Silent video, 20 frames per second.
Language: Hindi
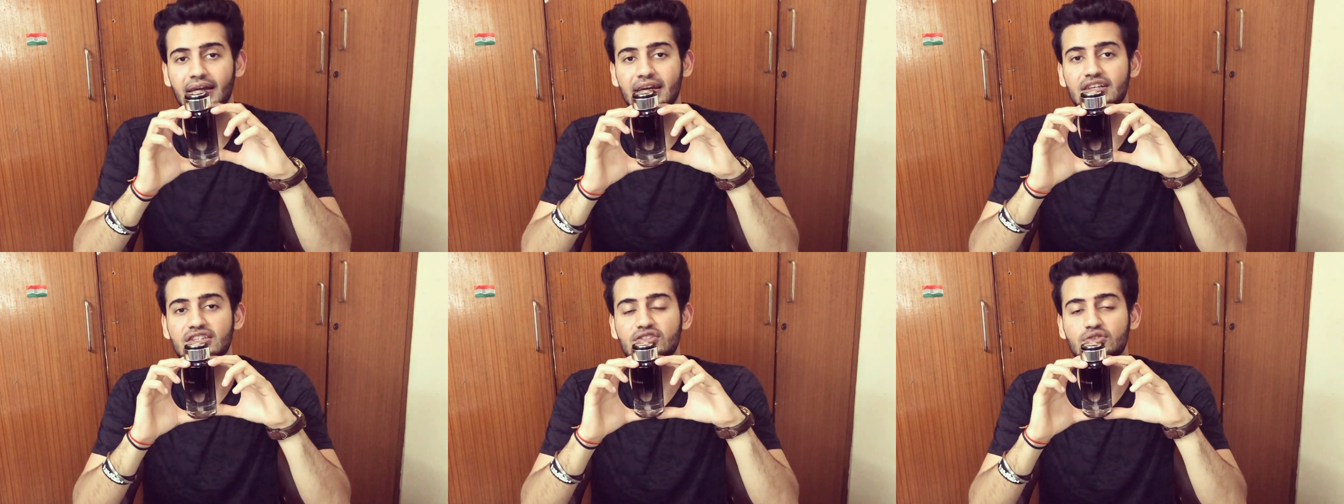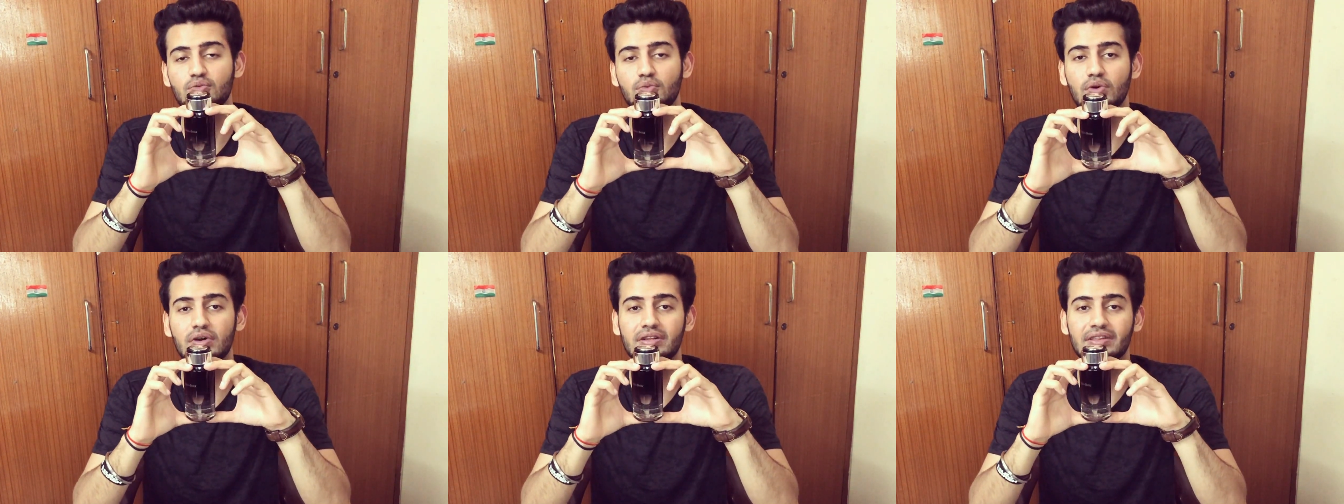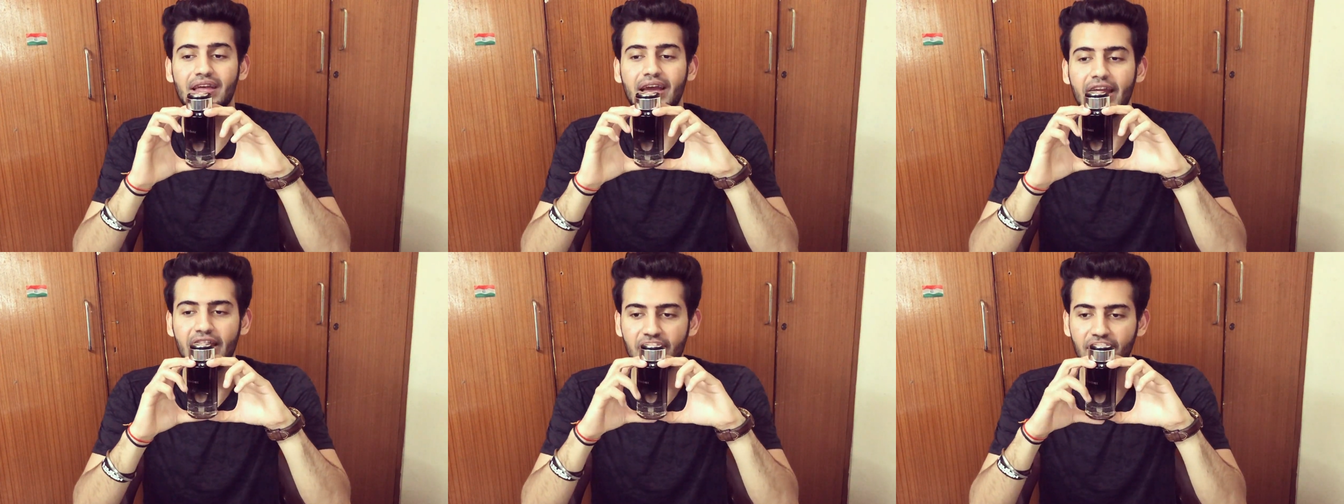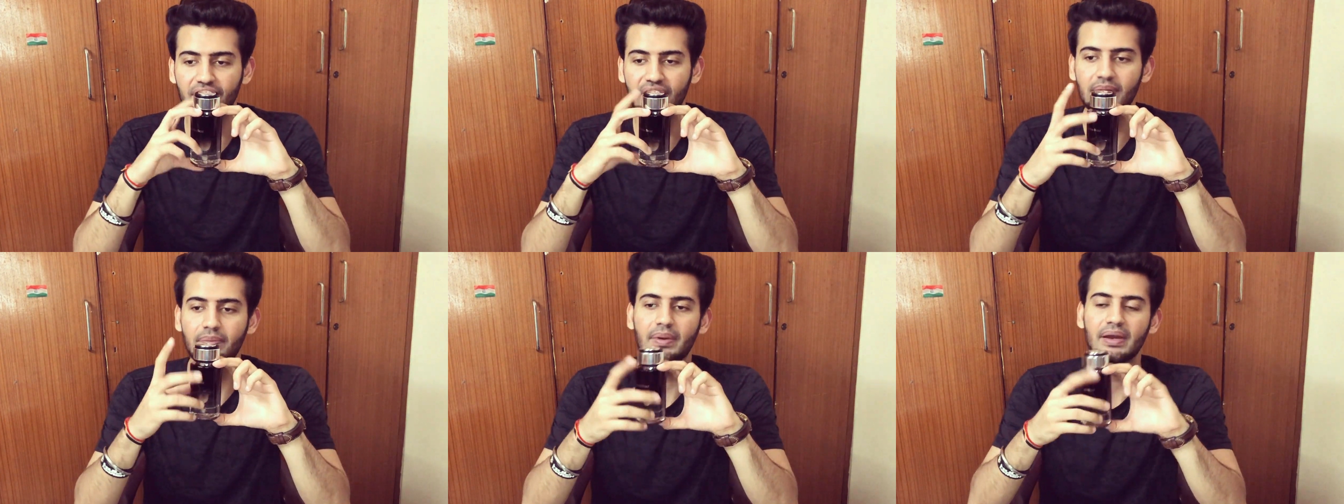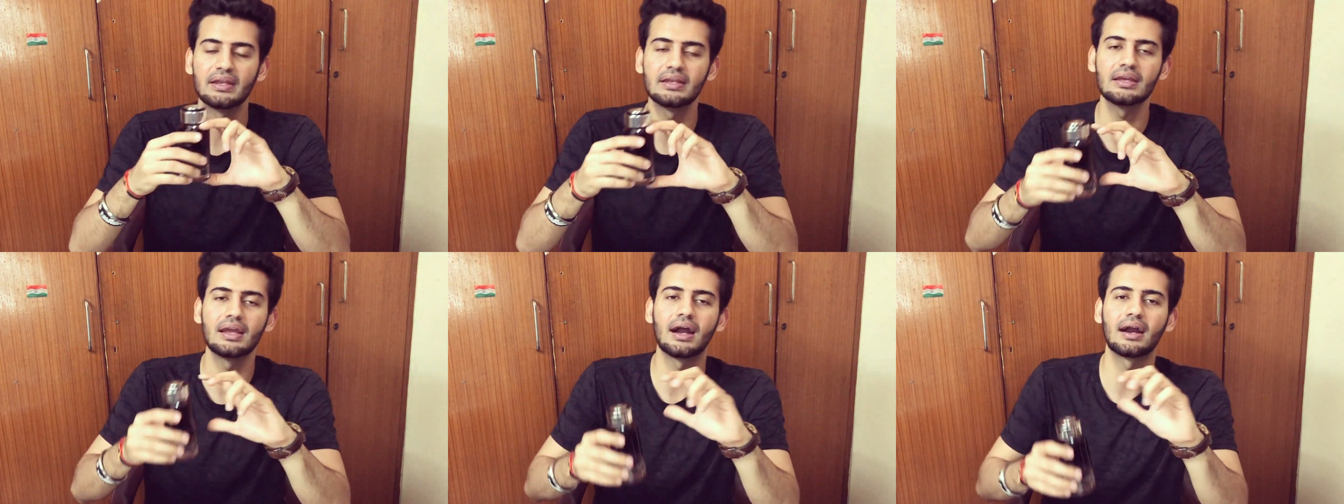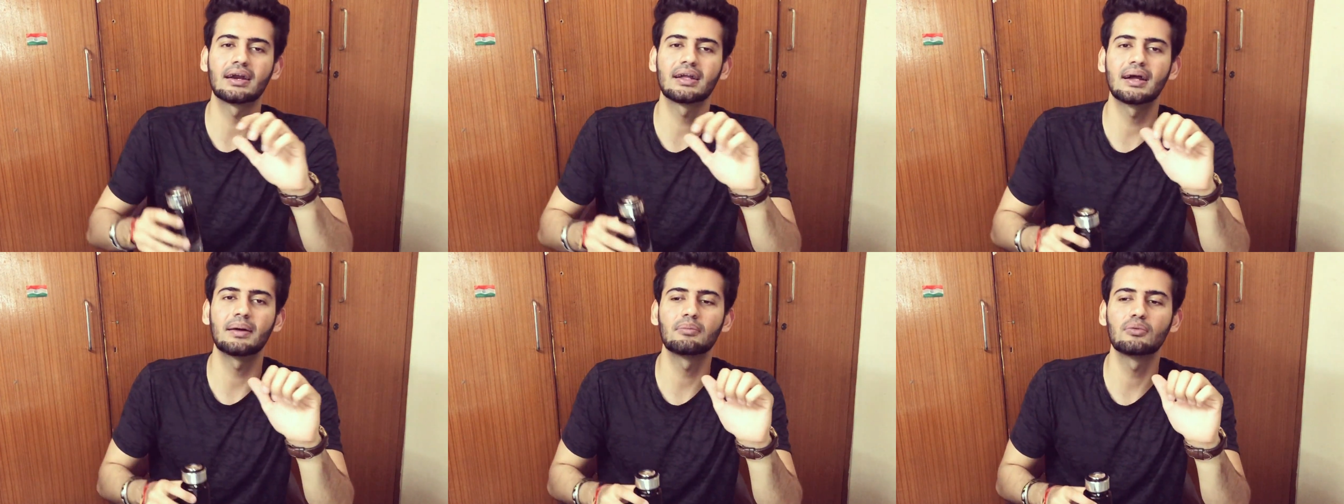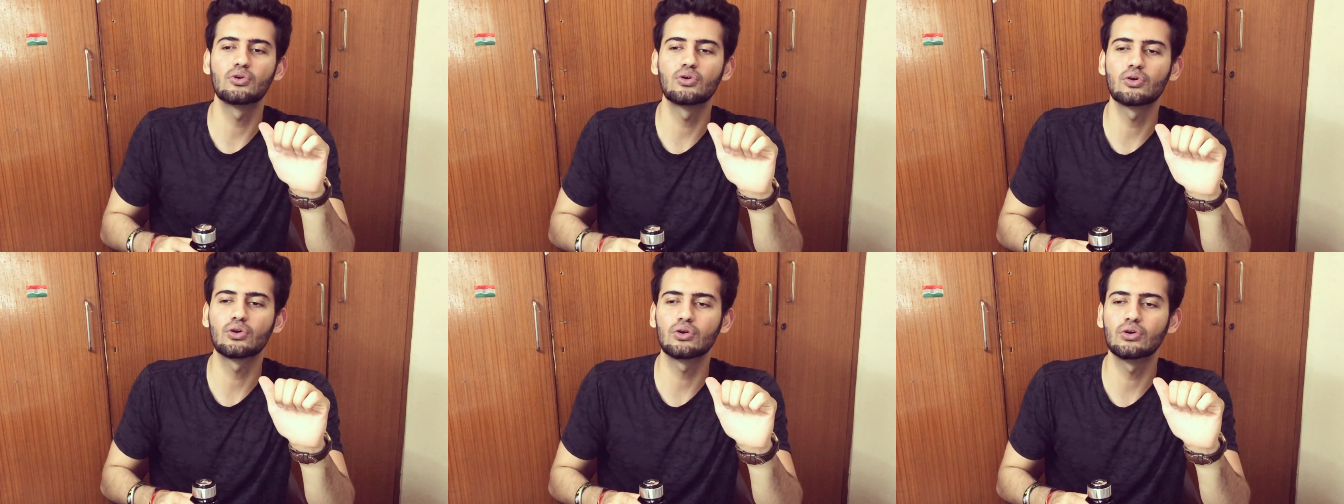इट्स वर्थ एवरी पेनी अगर आप
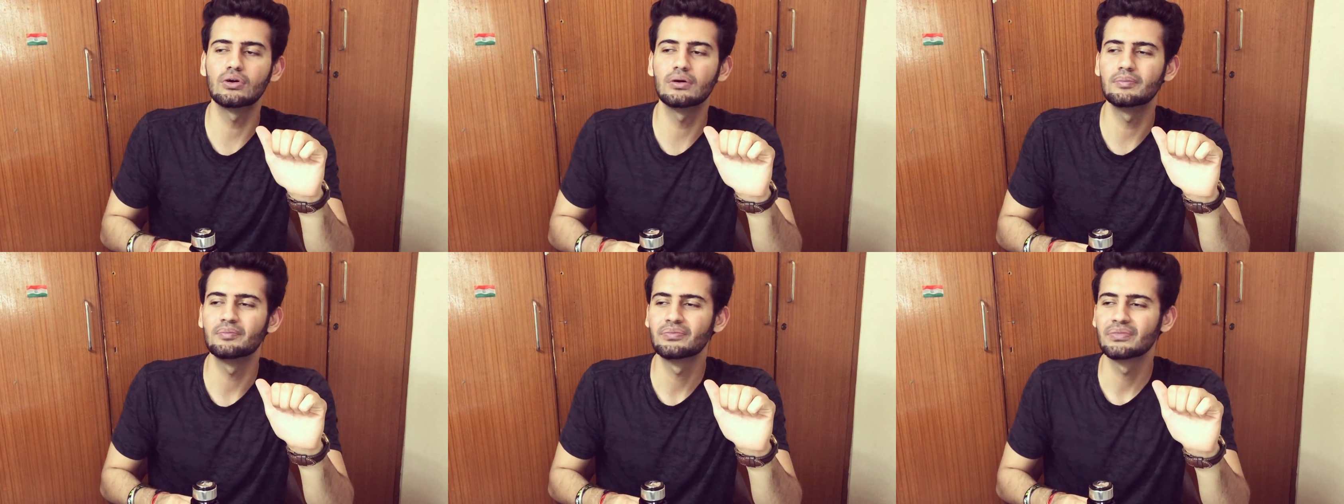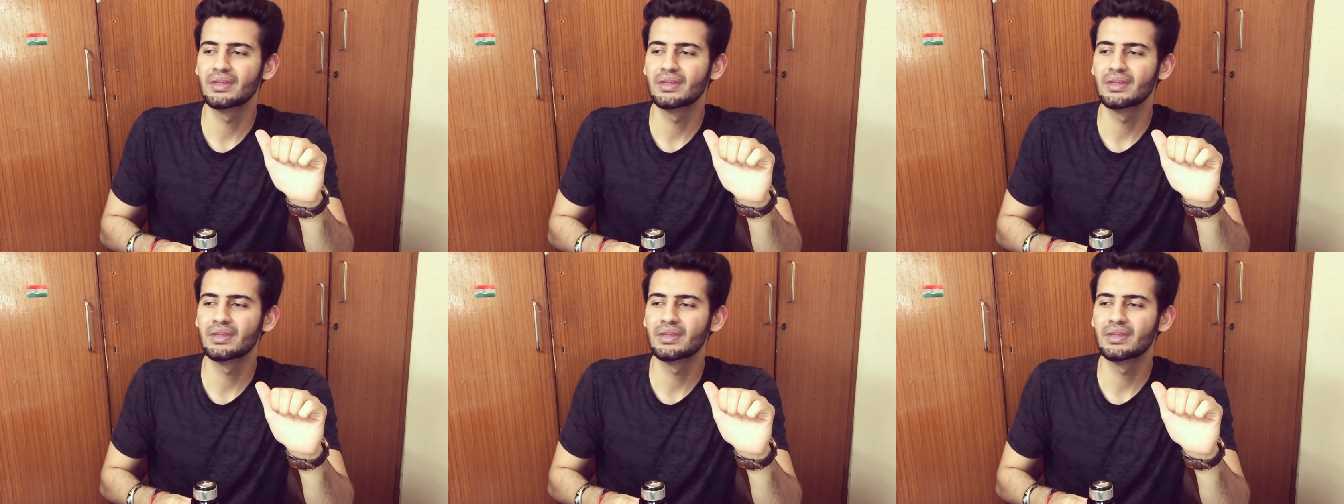लोगों को